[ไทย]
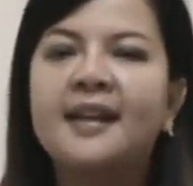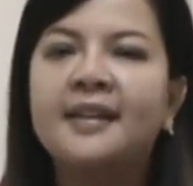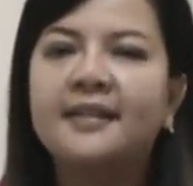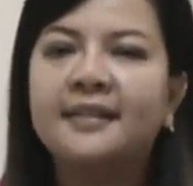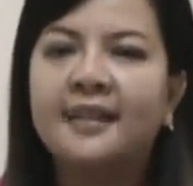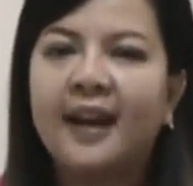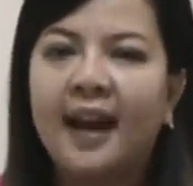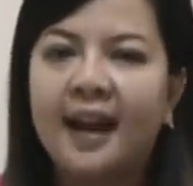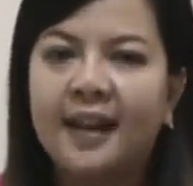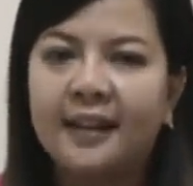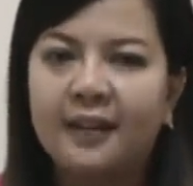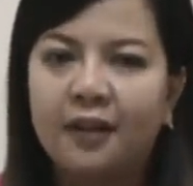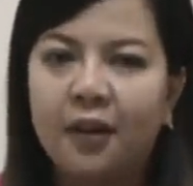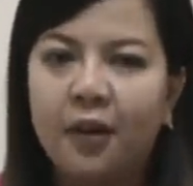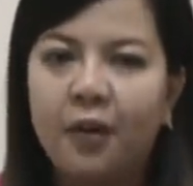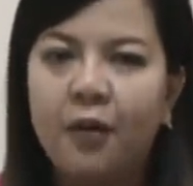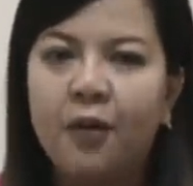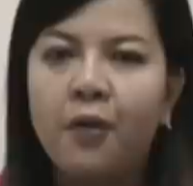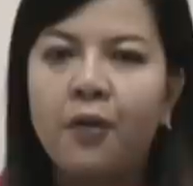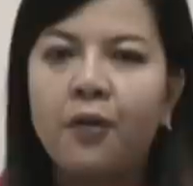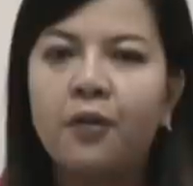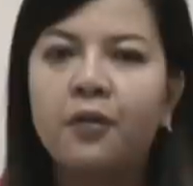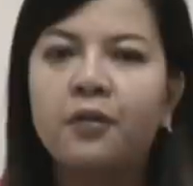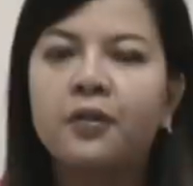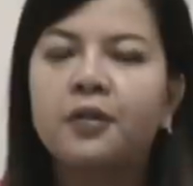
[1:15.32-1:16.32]
ไตร่ตรอง
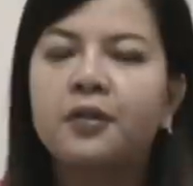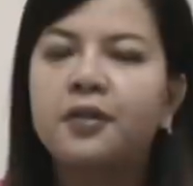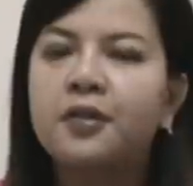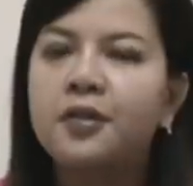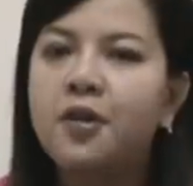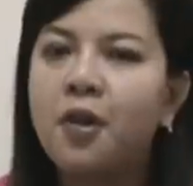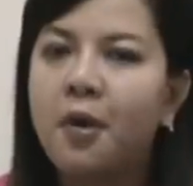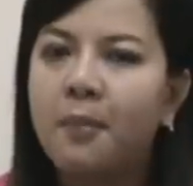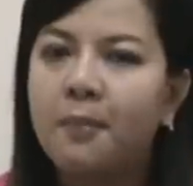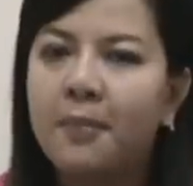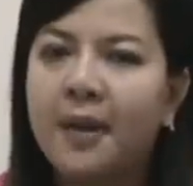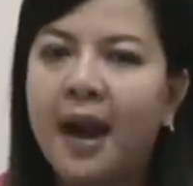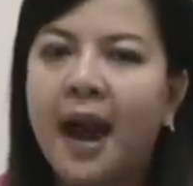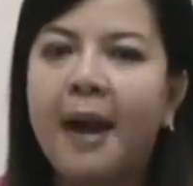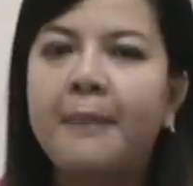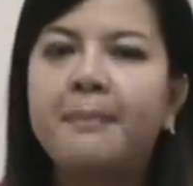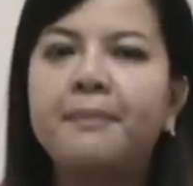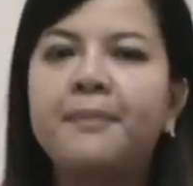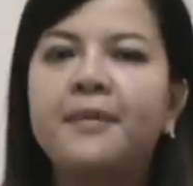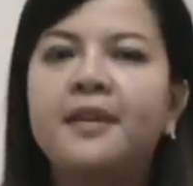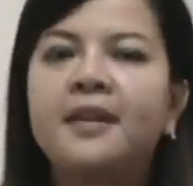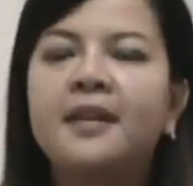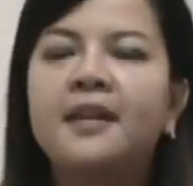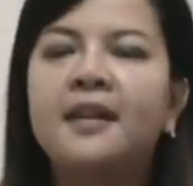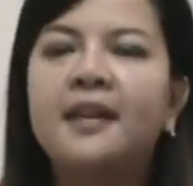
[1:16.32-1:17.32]
ยอมรับ
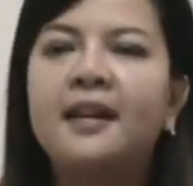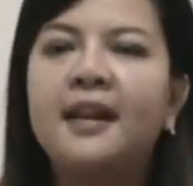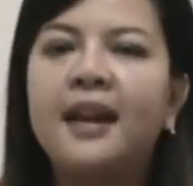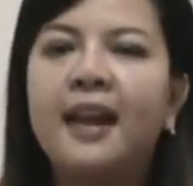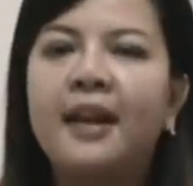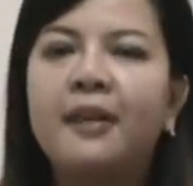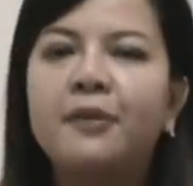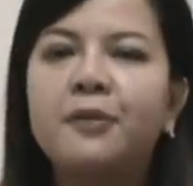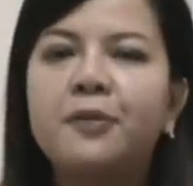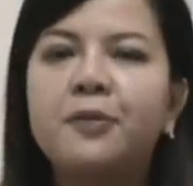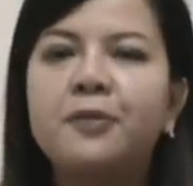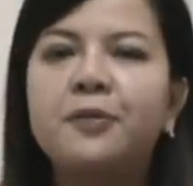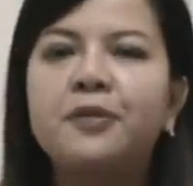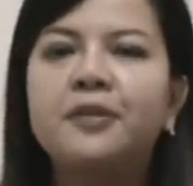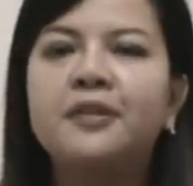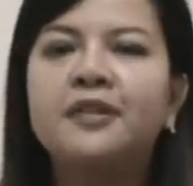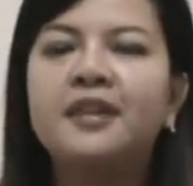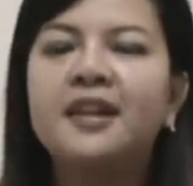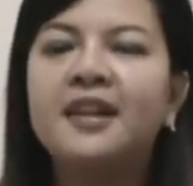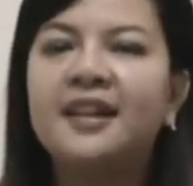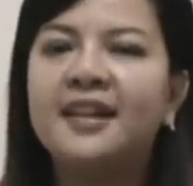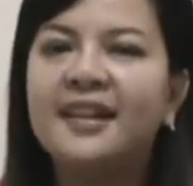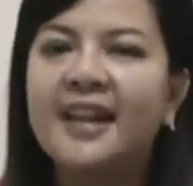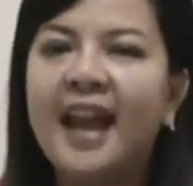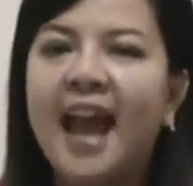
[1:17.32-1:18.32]
แล้วคุณ
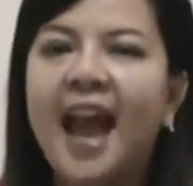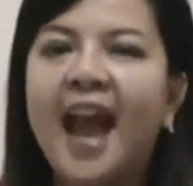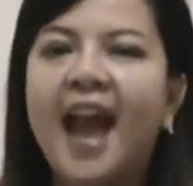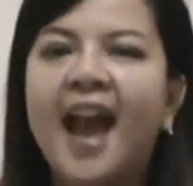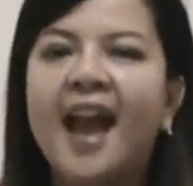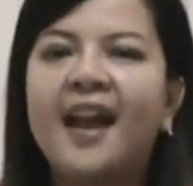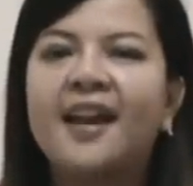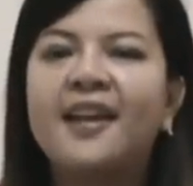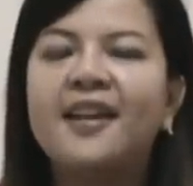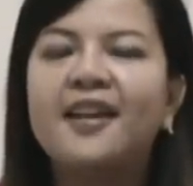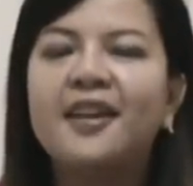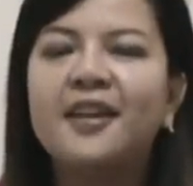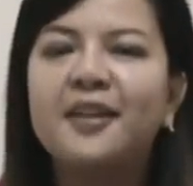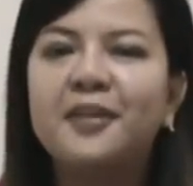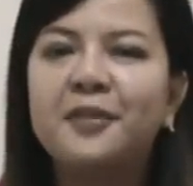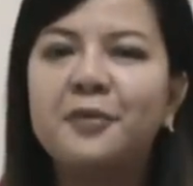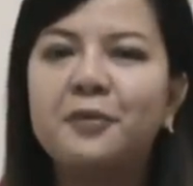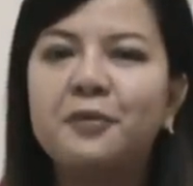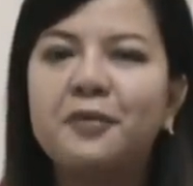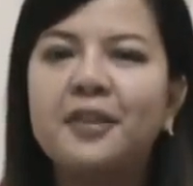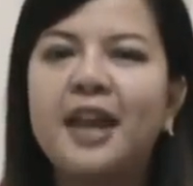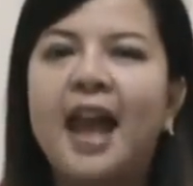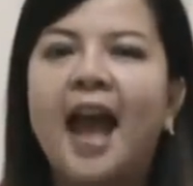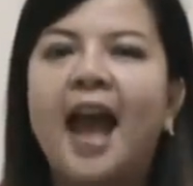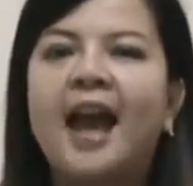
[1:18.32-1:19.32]
เดินหน้าทุก
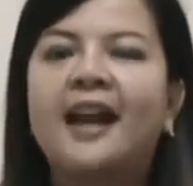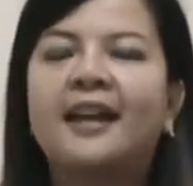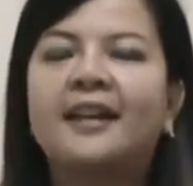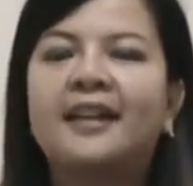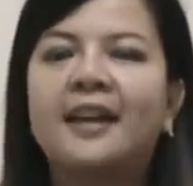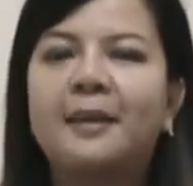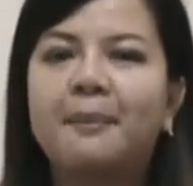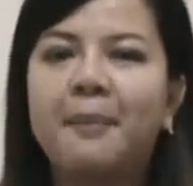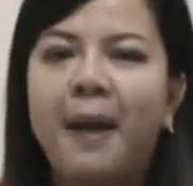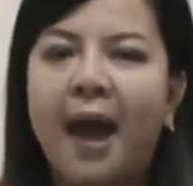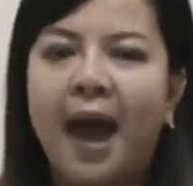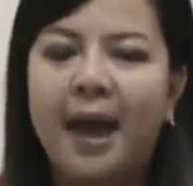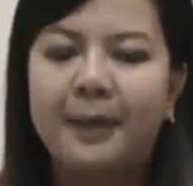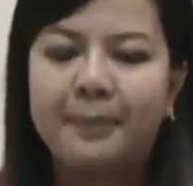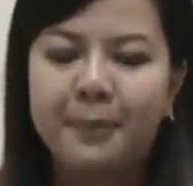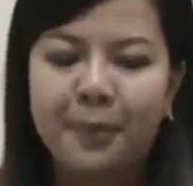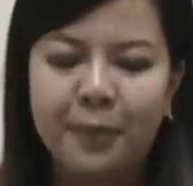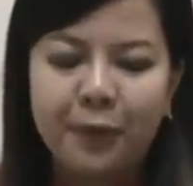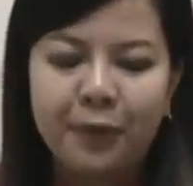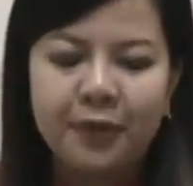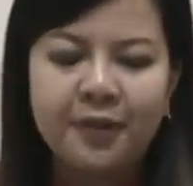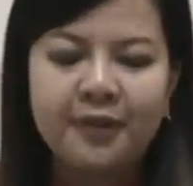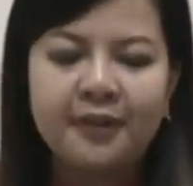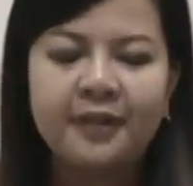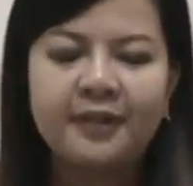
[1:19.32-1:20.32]
อย่างจะผ่าน
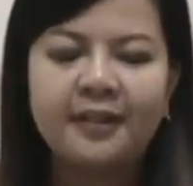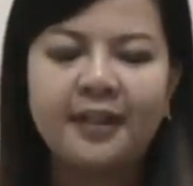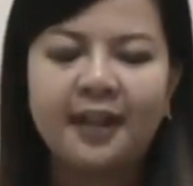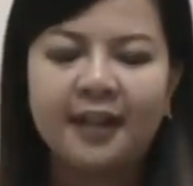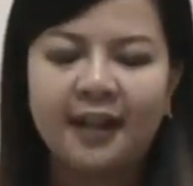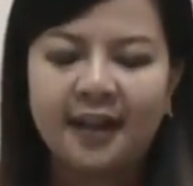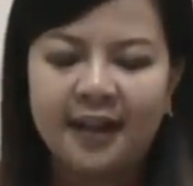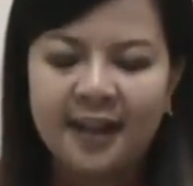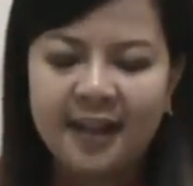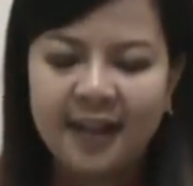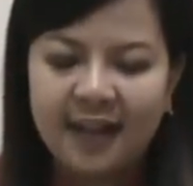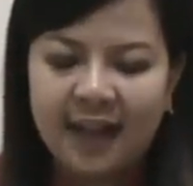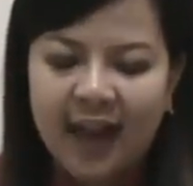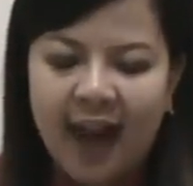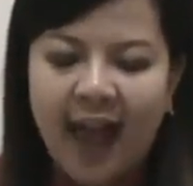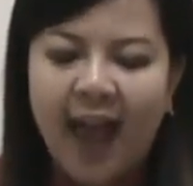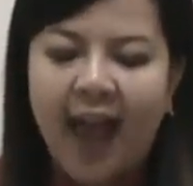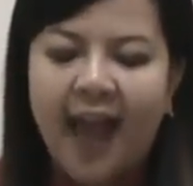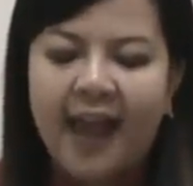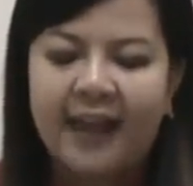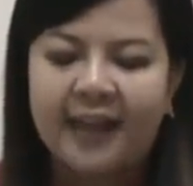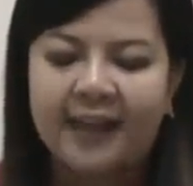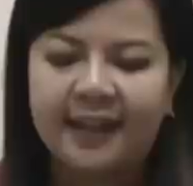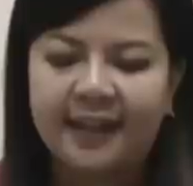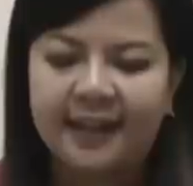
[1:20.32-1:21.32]
พ้นจะคลี่คลา
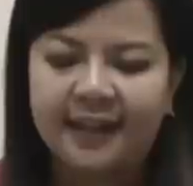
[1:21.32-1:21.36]
ย